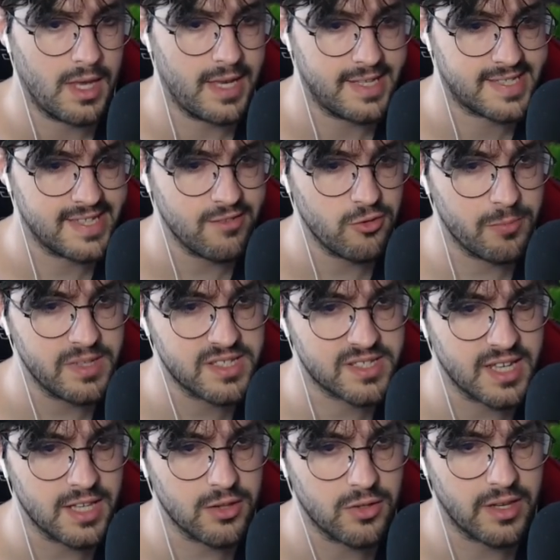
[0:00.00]
e stavo
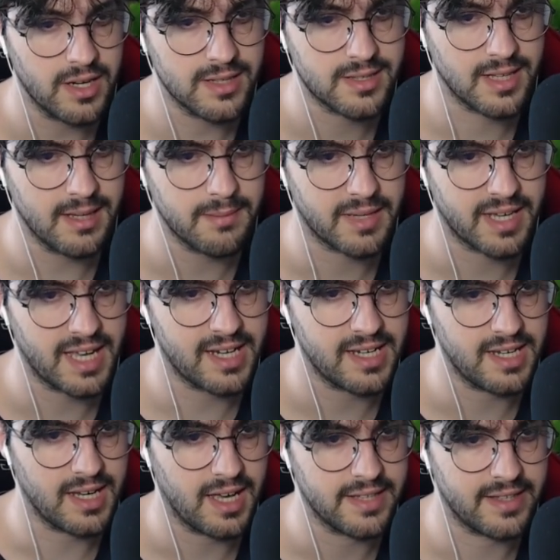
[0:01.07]
pensando in realtà
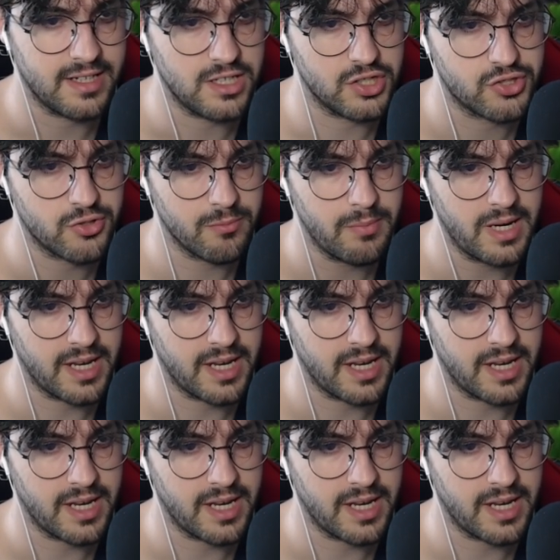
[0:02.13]
magari a degli stone